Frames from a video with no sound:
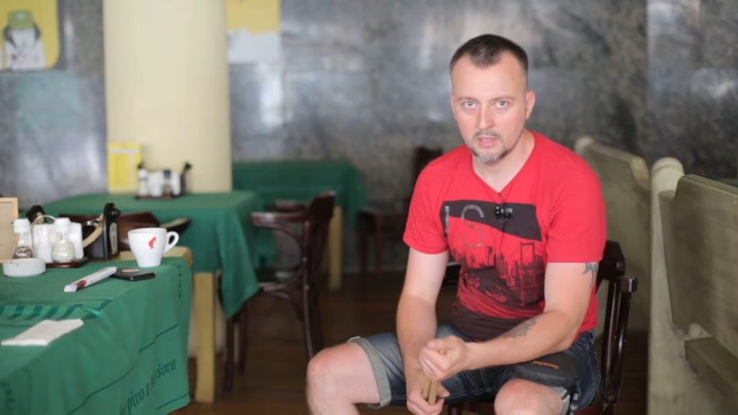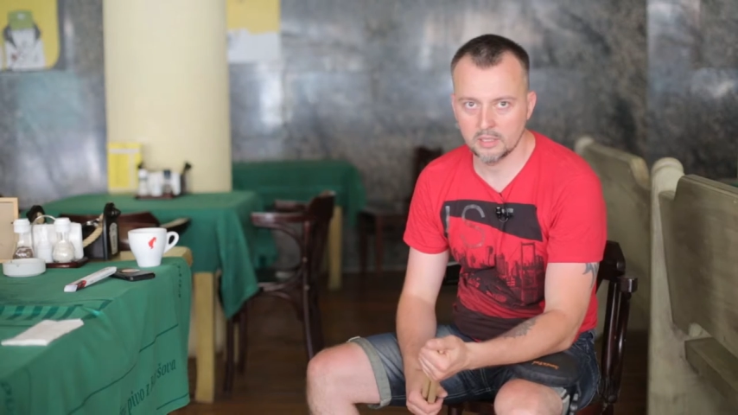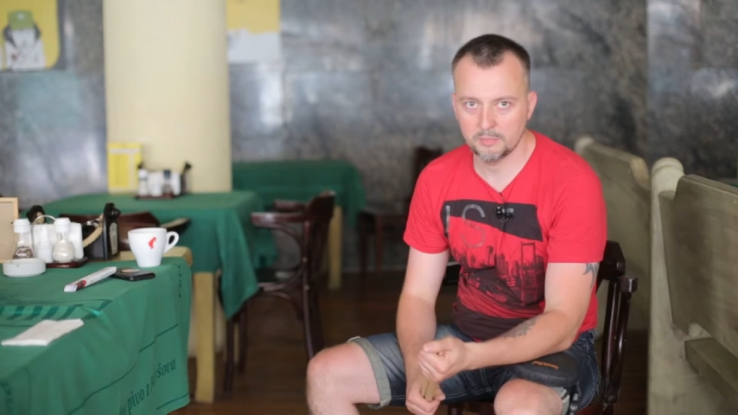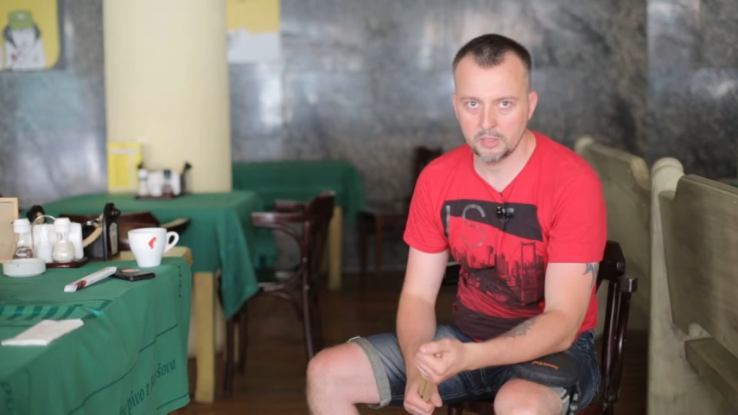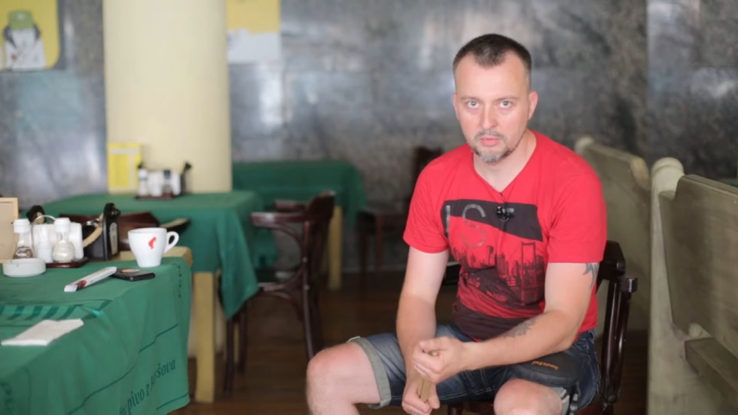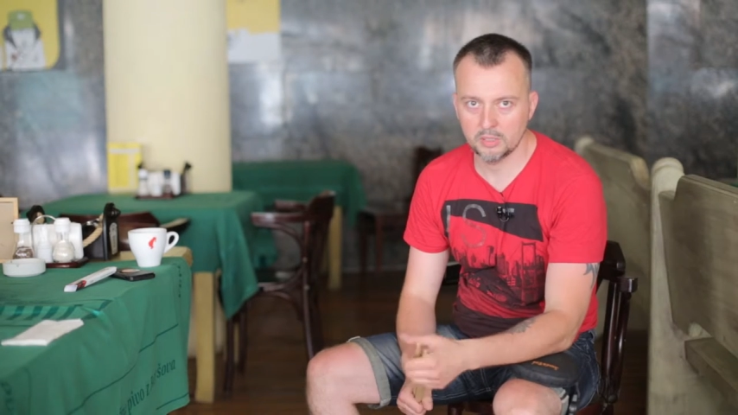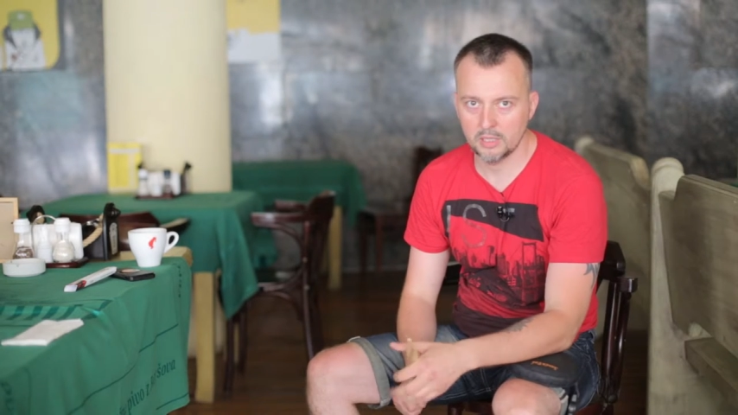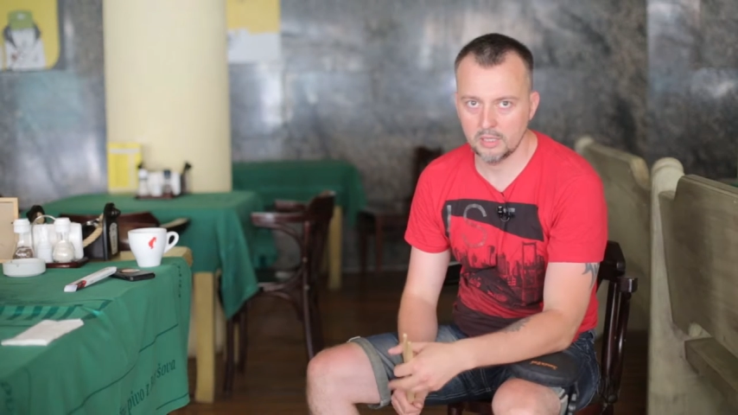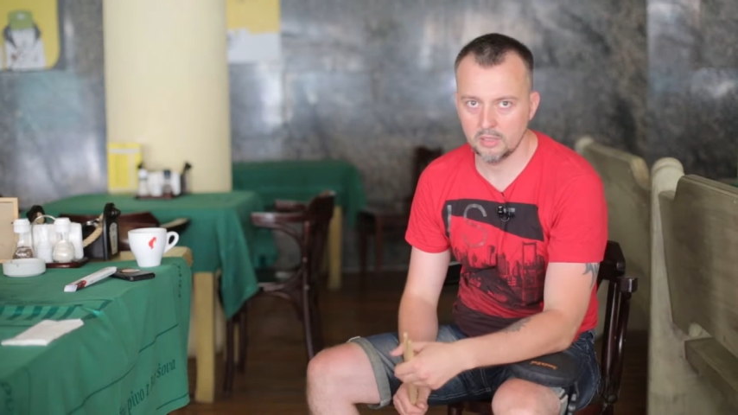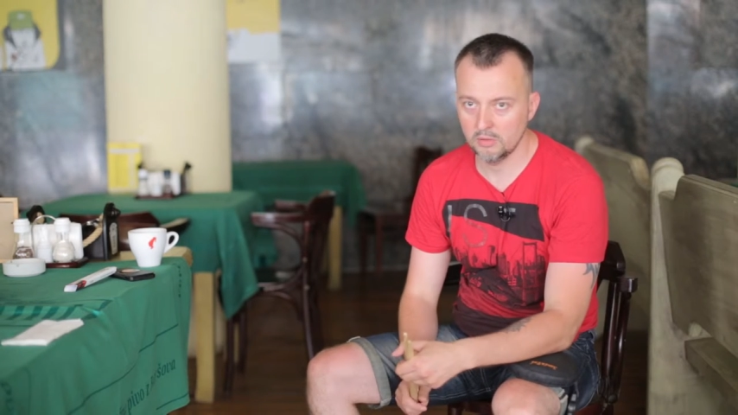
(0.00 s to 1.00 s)

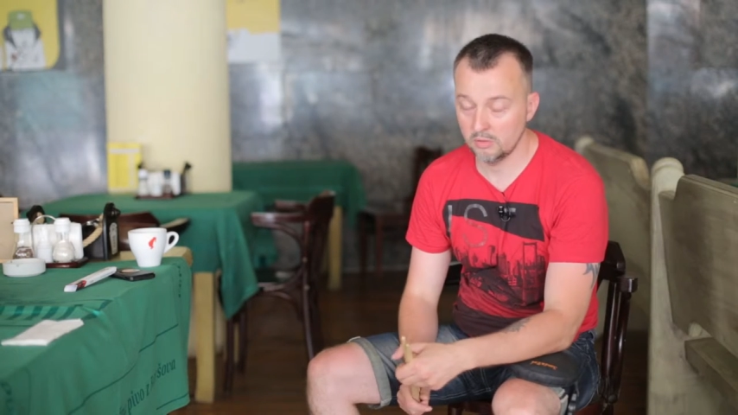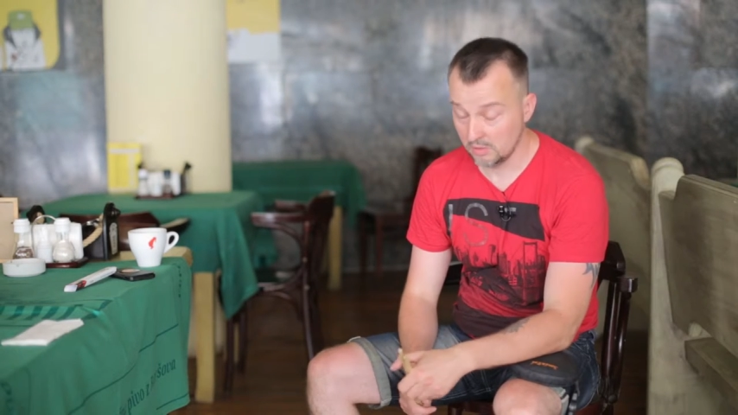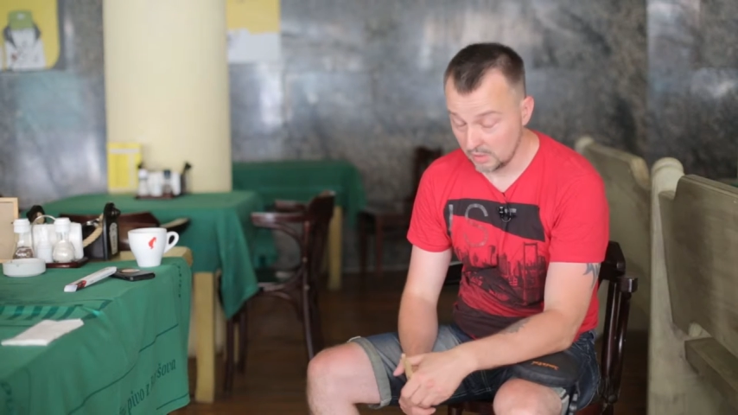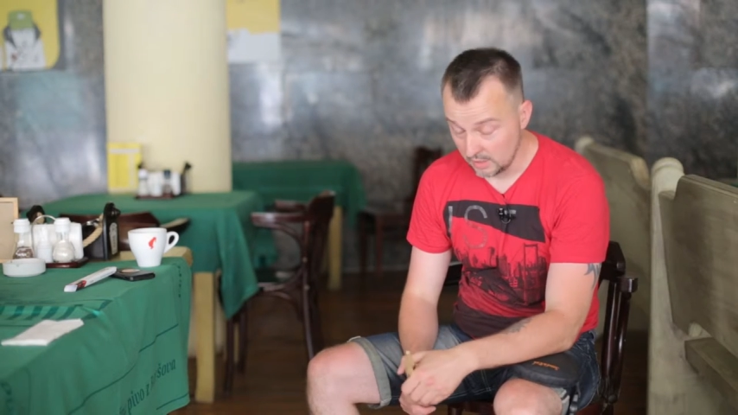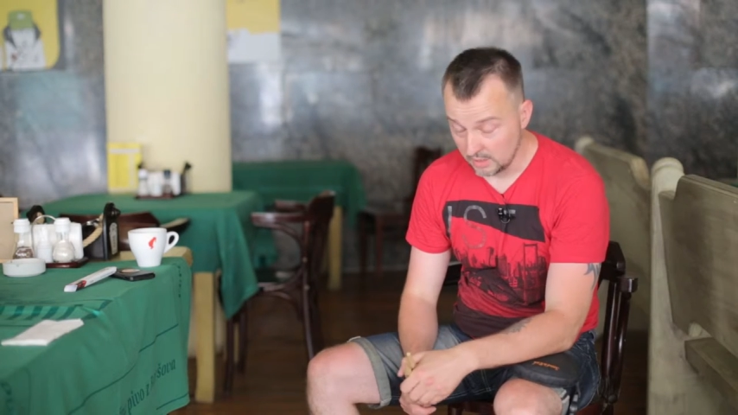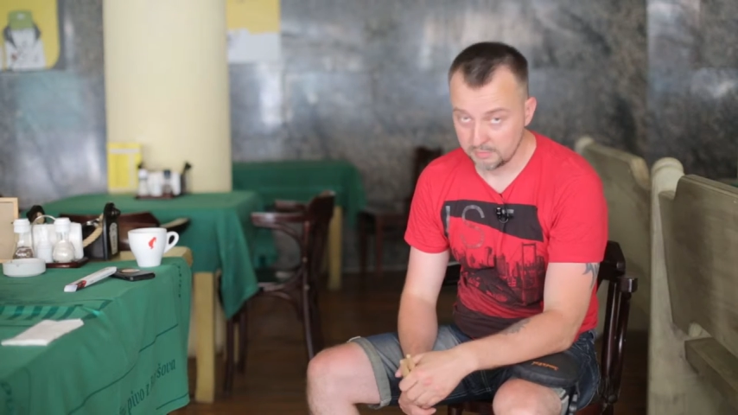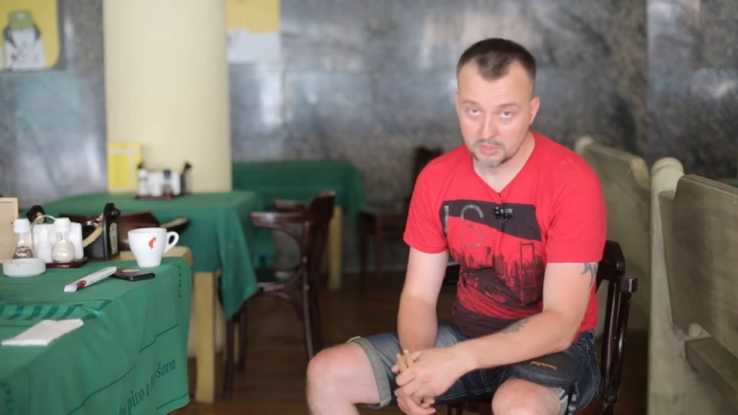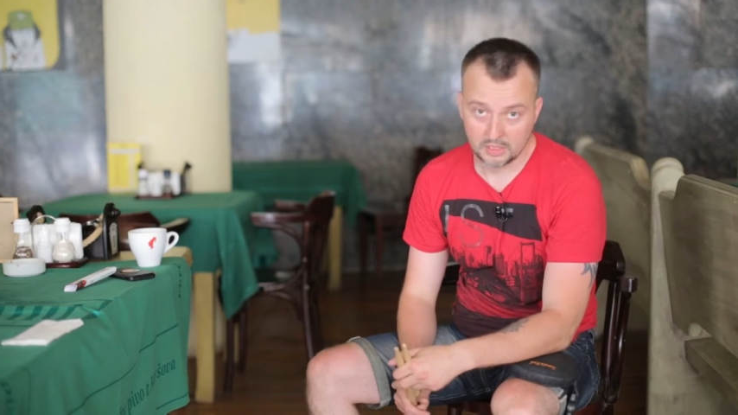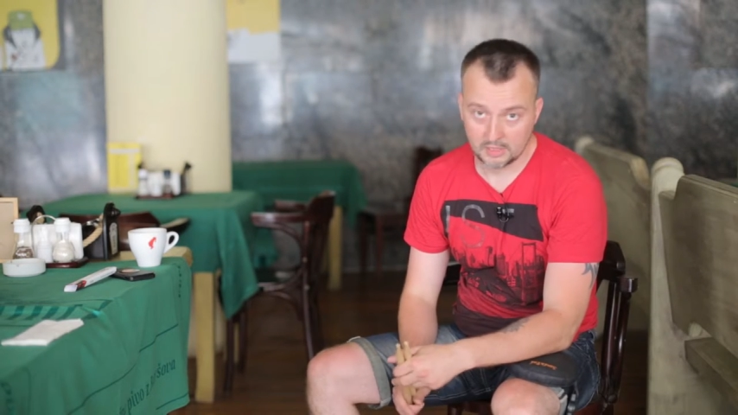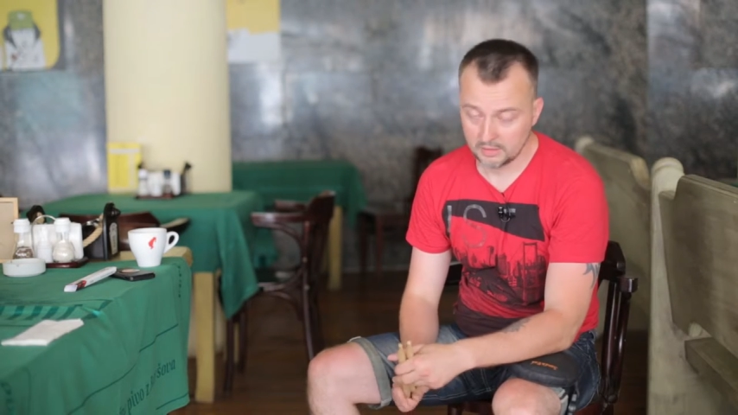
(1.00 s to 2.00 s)
экспериментальную
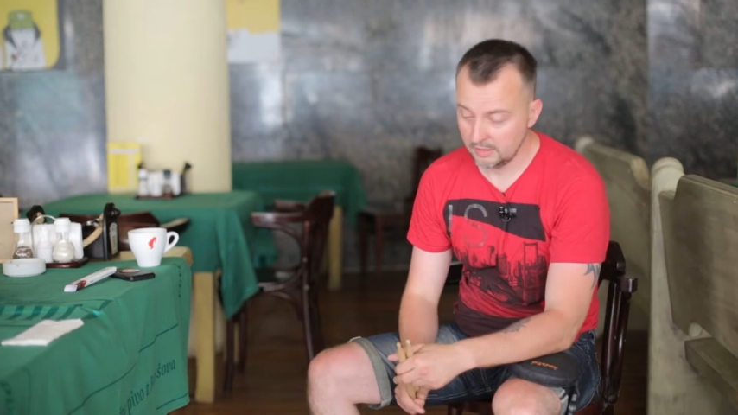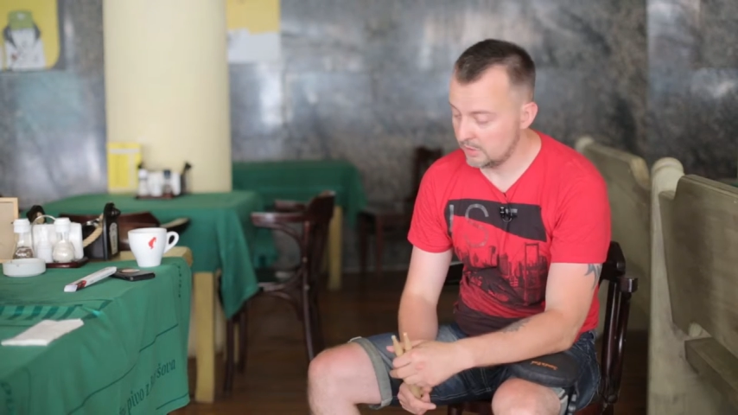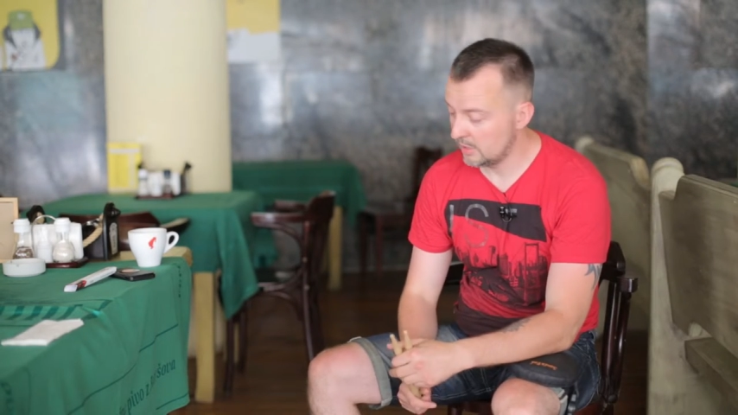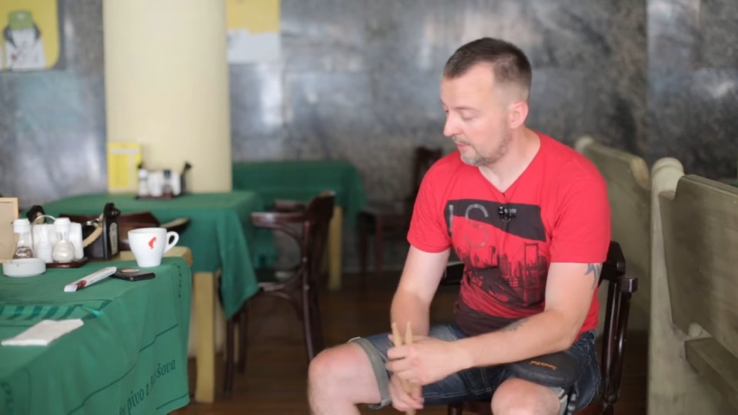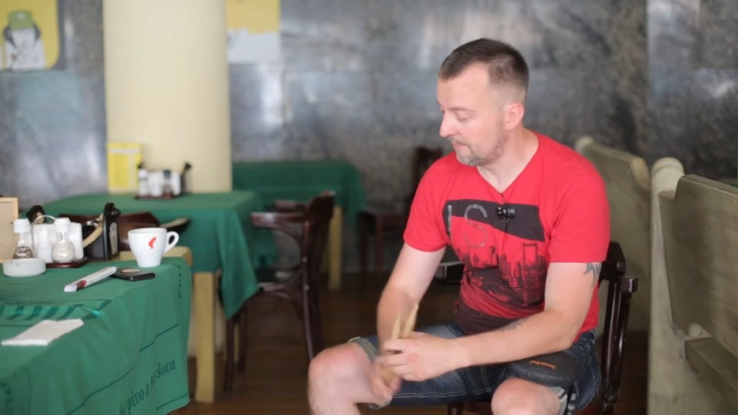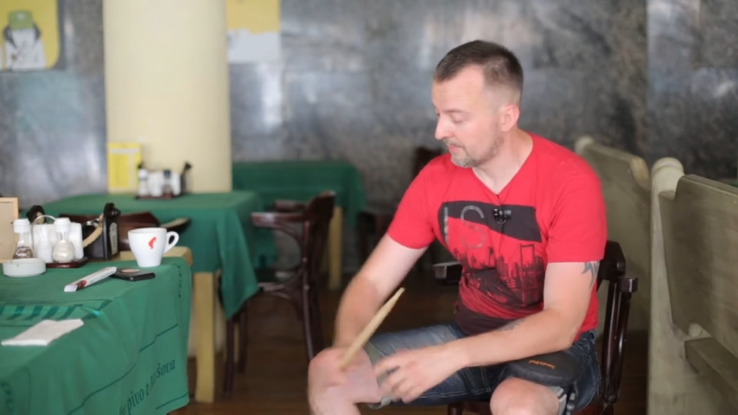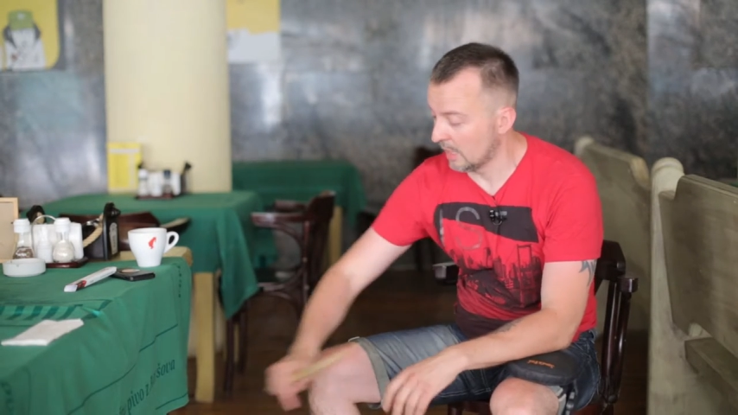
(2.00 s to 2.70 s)
специально для меня.